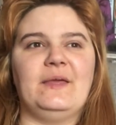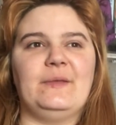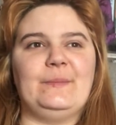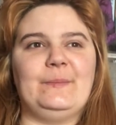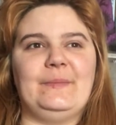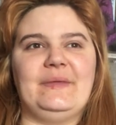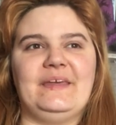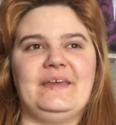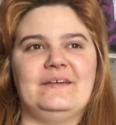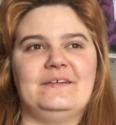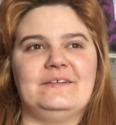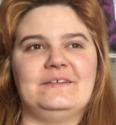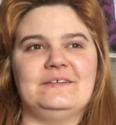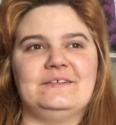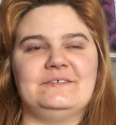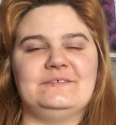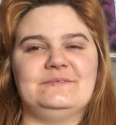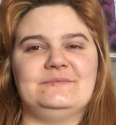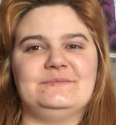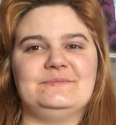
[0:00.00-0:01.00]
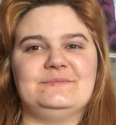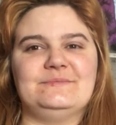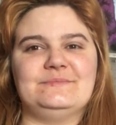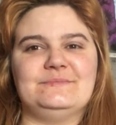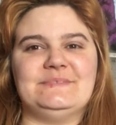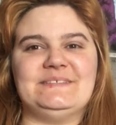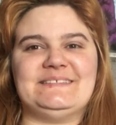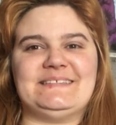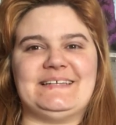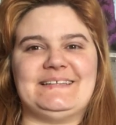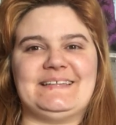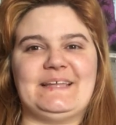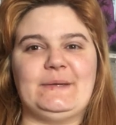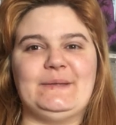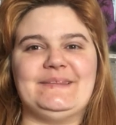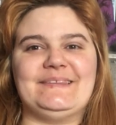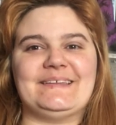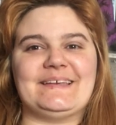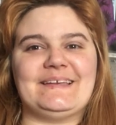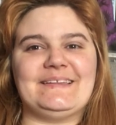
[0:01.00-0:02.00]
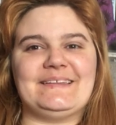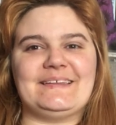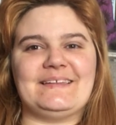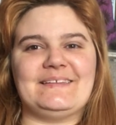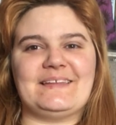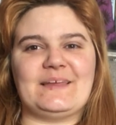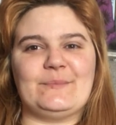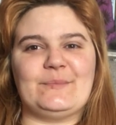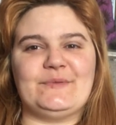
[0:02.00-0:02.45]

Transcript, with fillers: Mais, euh, mais ça a été une très très très